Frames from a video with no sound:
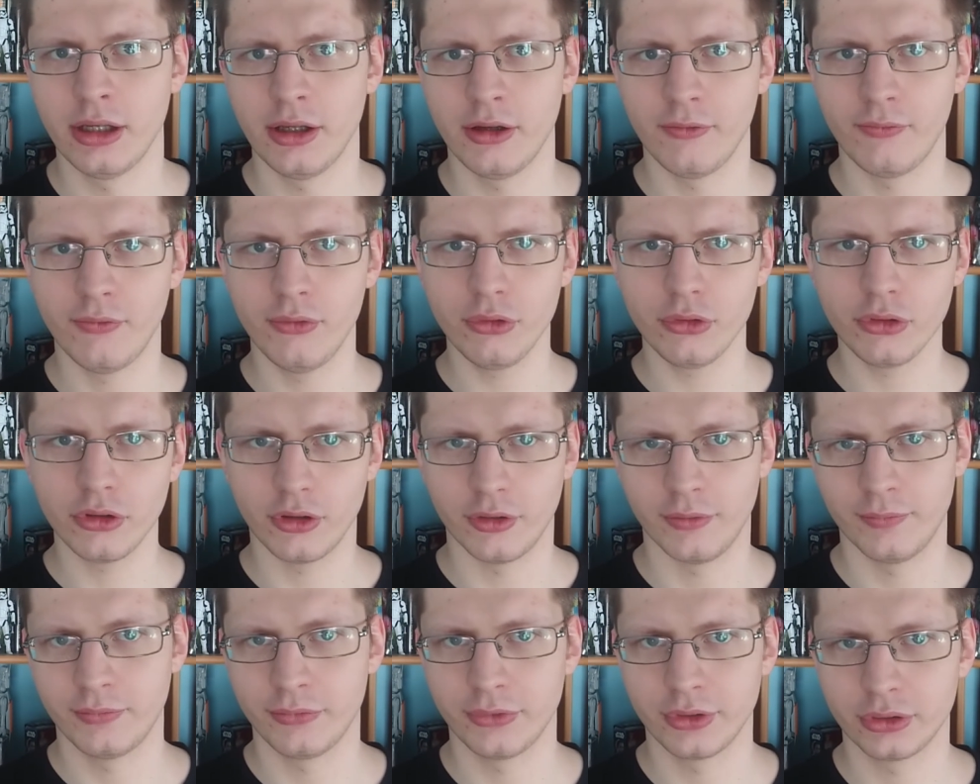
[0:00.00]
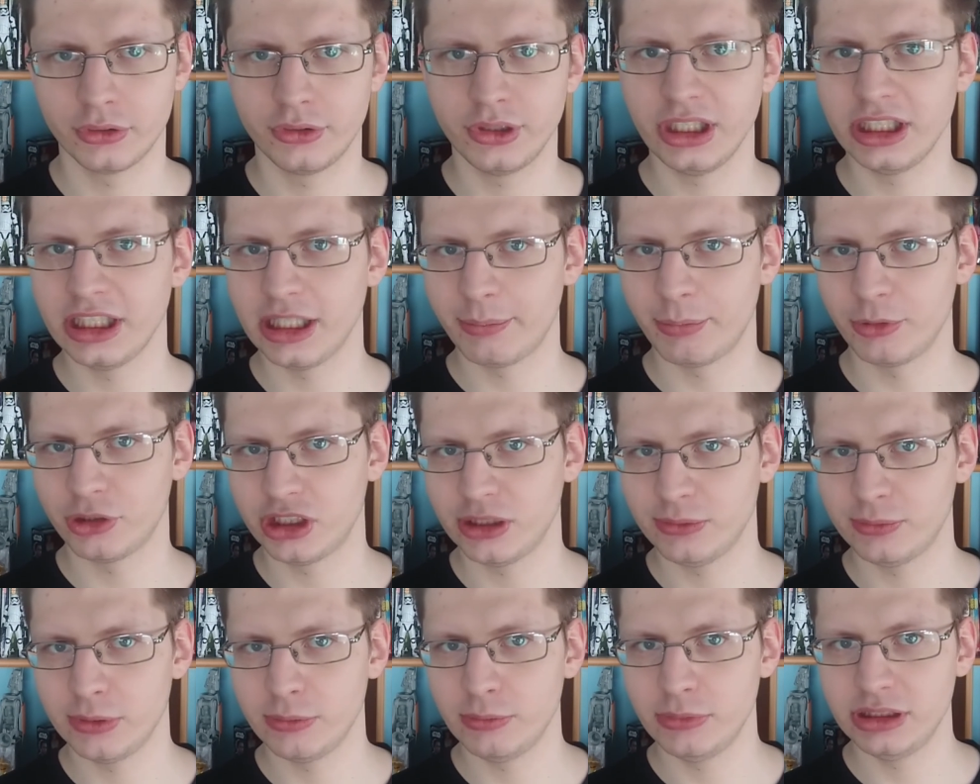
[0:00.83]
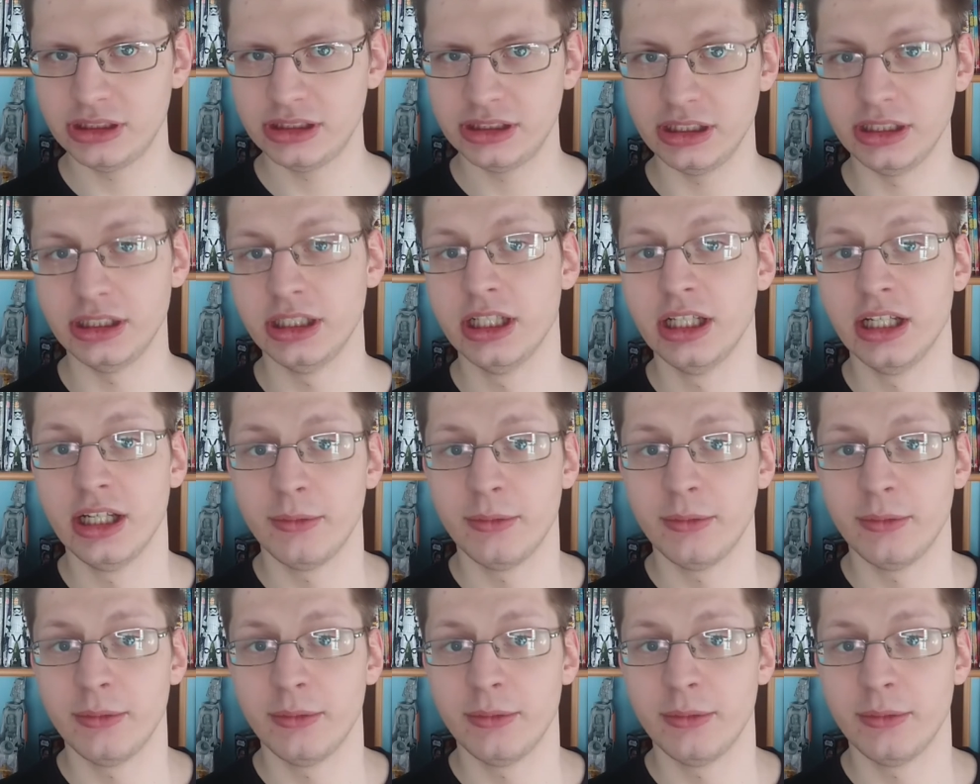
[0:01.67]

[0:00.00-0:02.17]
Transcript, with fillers: Wuko który na potrzeby misji